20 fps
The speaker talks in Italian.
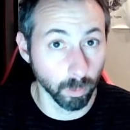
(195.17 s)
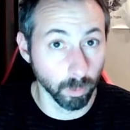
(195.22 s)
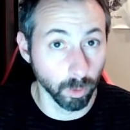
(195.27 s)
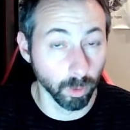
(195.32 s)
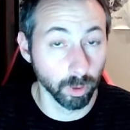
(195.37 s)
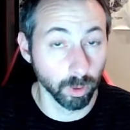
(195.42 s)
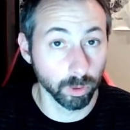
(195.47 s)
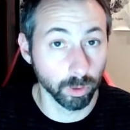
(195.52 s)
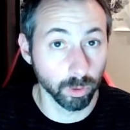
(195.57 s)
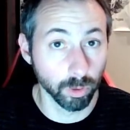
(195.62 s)

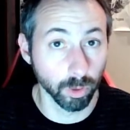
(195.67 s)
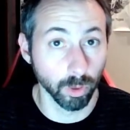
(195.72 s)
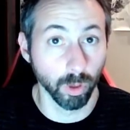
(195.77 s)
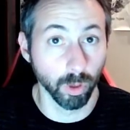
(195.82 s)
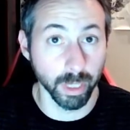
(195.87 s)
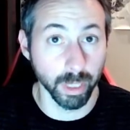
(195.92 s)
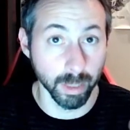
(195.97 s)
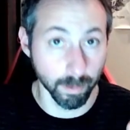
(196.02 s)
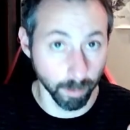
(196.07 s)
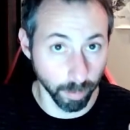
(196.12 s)
molto
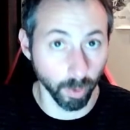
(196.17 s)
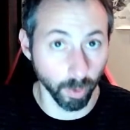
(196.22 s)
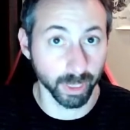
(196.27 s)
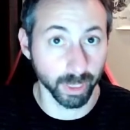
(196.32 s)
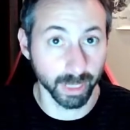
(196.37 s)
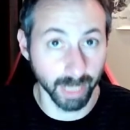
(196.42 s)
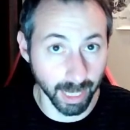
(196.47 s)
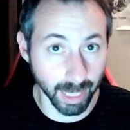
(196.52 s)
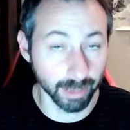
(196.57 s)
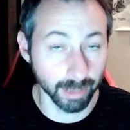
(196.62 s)

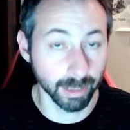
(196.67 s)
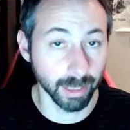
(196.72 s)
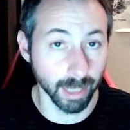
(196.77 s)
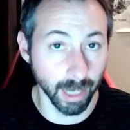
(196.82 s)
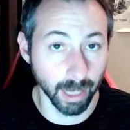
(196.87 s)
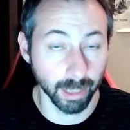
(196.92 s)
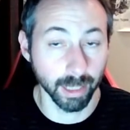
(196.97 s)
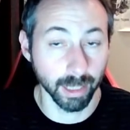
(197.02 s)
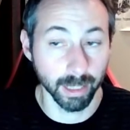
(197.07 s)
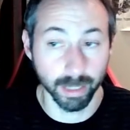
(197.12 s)
importante
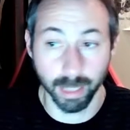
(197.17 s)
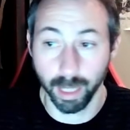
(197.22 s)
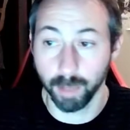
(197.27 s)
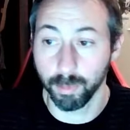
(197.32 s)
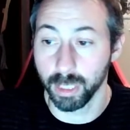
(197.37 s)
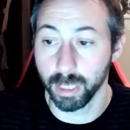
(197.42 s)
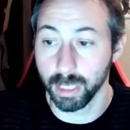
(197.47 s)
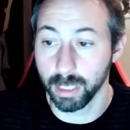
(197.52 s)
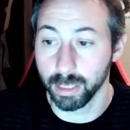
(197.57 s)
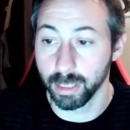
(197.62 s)
anche in
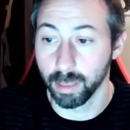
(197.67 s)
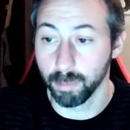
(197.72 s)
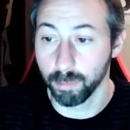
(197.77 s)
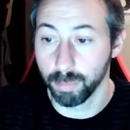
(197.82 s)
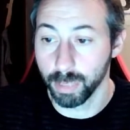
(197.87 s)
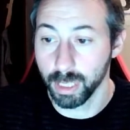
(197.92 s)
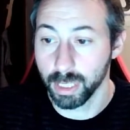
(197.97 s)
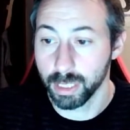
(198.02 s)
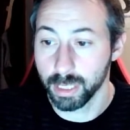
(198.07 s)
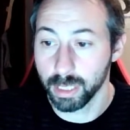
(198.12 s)
termini di
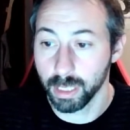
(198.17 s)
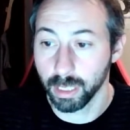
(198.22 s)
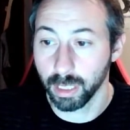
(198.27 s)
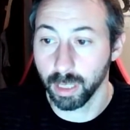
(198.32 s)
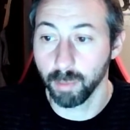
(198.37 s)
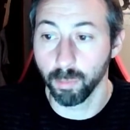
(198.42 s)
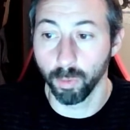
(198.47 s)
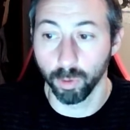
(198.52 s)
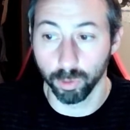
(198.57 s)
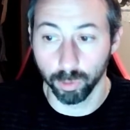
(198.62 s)
tempistiche,
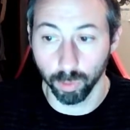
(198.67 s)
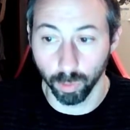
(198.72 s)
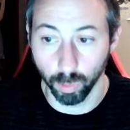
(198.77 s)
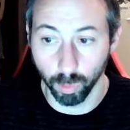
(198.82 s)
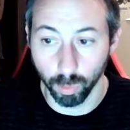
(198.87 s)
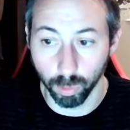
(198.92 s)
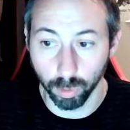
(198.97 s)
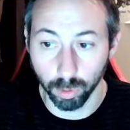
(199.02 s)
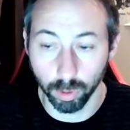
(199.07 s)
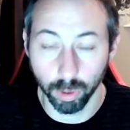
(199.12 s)
molto
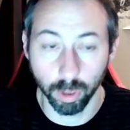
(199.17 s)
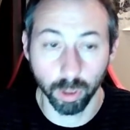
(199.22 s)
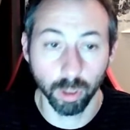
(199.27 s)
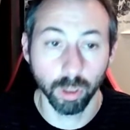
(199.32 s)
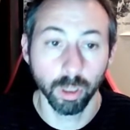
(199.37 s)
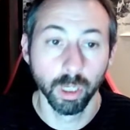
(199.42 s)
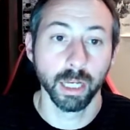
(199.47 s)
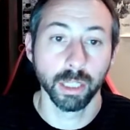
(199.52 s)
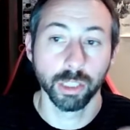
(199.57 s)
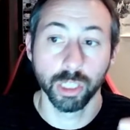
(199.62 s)

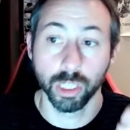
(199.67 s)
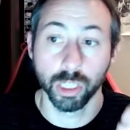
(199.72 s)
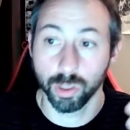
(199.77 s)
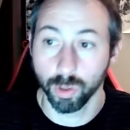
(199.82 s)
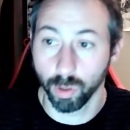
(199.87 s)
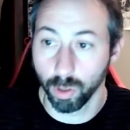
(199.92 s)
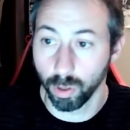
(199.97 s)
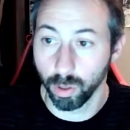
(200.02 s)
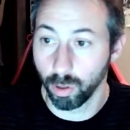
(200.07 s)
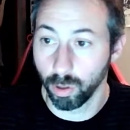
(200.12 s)
lungo. Ci
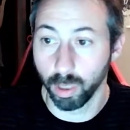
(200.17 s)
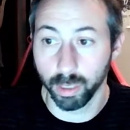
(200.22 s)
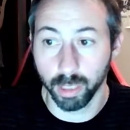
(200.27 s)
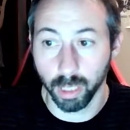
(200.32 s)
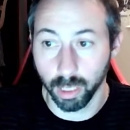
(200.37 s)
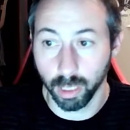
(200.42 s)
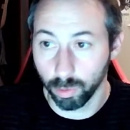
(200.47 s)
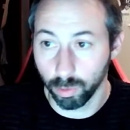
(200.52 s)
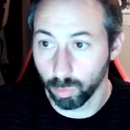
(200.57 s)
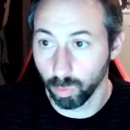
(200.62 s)
sono
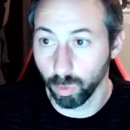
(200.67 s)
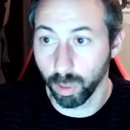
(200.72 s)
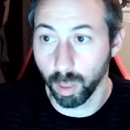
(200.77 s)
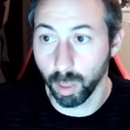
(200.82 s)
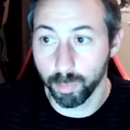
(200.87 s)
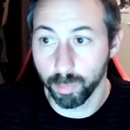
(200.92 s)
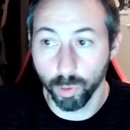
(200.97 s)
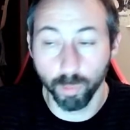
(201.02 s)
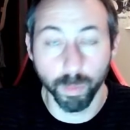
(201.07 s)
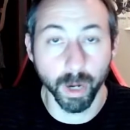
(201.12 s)
addirittura
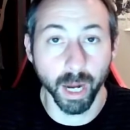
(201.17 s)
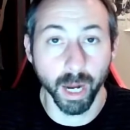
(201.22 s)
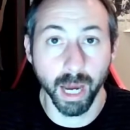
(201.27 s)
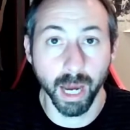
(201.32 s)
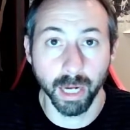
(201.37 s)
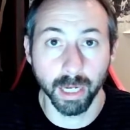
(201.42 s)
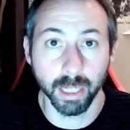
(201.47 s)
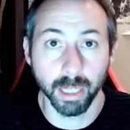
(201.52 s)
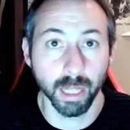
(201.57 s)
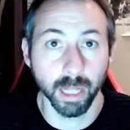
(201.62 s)
più
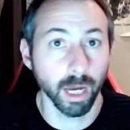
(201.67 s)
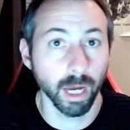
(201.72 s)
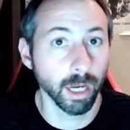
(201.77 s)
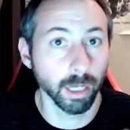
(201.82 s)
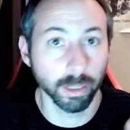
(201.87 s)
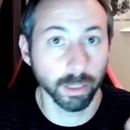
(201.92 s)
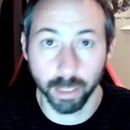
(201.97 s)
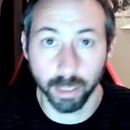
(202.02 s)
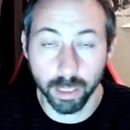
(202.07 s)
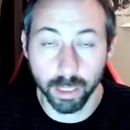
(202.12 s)
brani
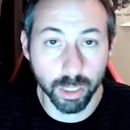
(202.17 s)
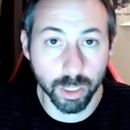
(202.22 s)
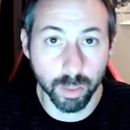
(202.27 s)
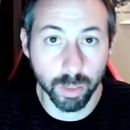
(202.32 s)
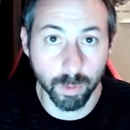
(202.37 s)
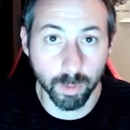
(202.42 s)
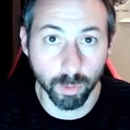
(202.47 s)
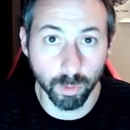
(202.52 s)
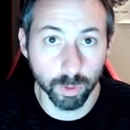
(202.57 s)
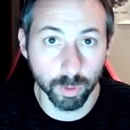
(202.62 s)
da 13
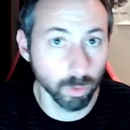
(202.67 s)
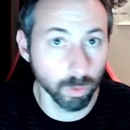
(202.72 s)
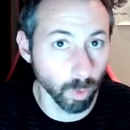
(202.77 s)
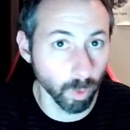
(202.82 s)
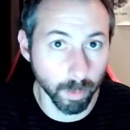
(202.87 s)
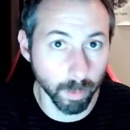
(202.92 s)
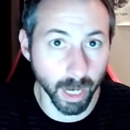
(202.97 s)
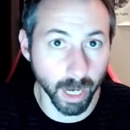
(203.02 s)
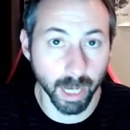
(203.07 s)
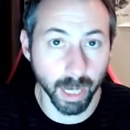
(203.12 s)
minuti, due
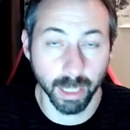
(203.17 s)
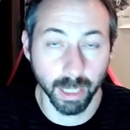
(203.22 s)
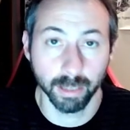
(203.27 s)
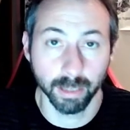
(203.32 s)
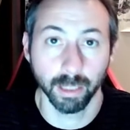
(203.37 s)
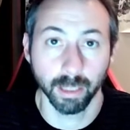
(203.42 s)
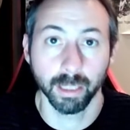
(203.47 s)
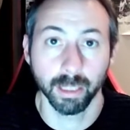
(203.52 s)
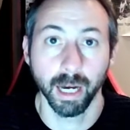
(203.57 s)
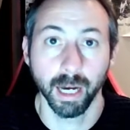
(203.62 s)
brani
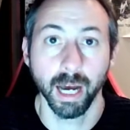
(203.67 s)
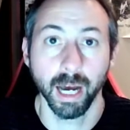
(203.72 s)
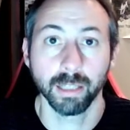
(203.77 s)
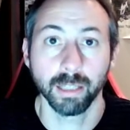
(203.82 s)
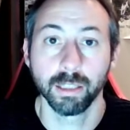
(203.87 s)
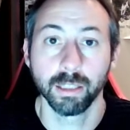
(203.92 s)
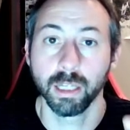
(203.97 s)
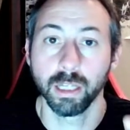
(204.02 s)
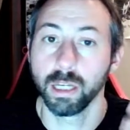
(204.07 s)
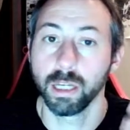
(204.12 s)

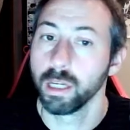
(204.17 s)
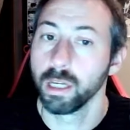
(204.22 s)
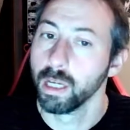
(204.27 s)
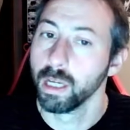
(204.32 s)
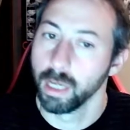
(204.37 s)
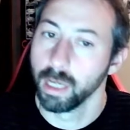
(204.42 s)
attaccati.